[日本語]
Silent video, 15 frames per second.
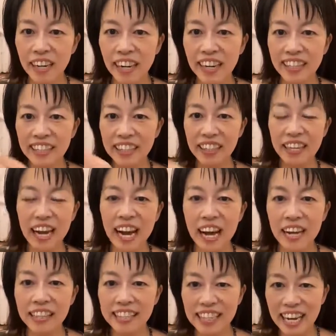入ってあ
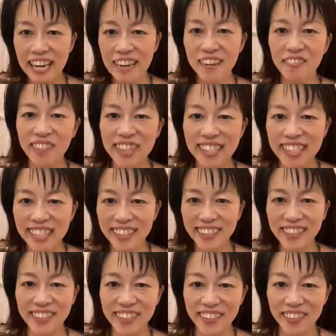じゃあプレゼント
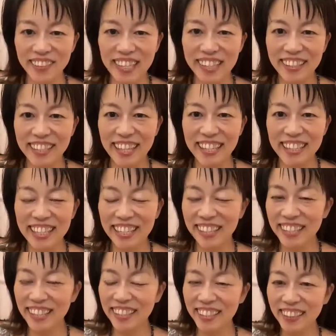するよとか言って、でそ
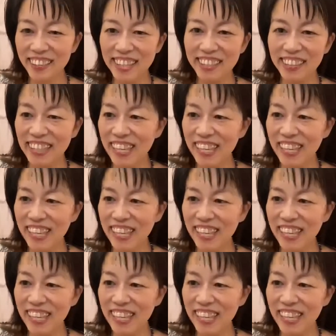れでそのお客